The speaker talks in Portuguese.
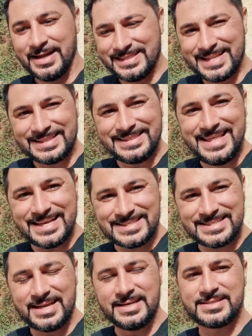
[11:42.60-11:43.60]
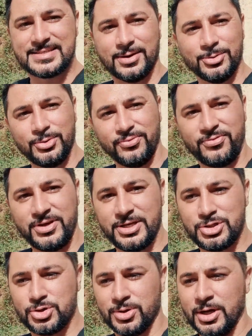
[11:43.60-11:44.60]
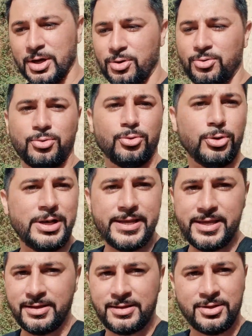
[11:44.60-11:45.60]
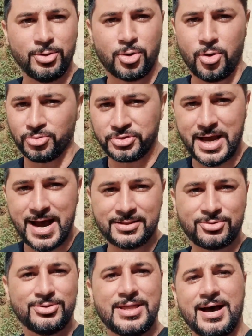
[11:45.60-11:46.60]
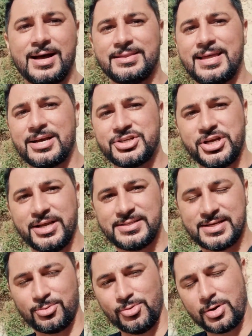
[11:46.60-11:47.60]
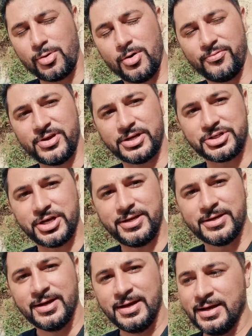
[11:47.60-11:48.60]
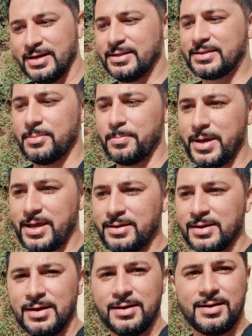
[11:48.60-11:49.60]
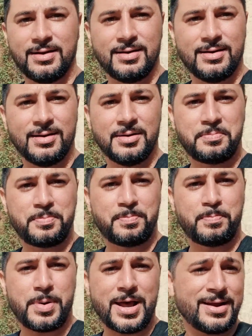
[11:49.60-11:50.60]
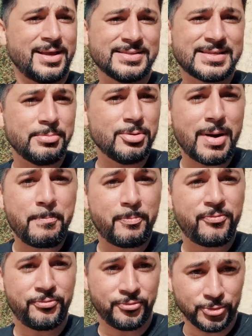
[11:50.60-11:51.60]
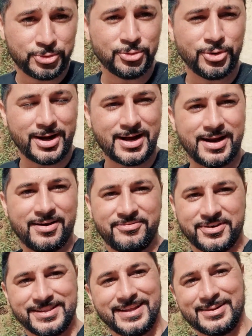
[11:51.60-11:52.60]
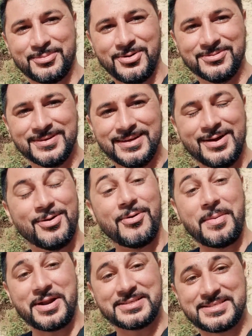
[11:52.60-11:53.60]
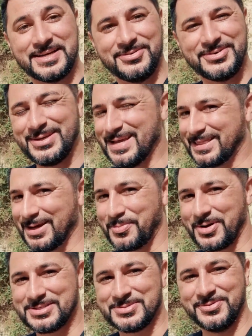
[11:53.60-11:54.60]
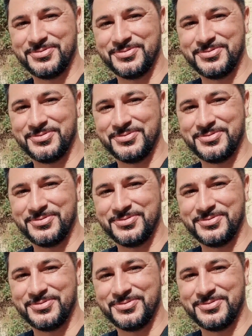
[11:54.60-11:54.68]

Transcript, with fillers: na descrição do vídeo o, o link, o contato da, da, agência com a qual eu viajei e também uh, para quem sabe uma futura caravana, tá bom? Um abração e até o próximo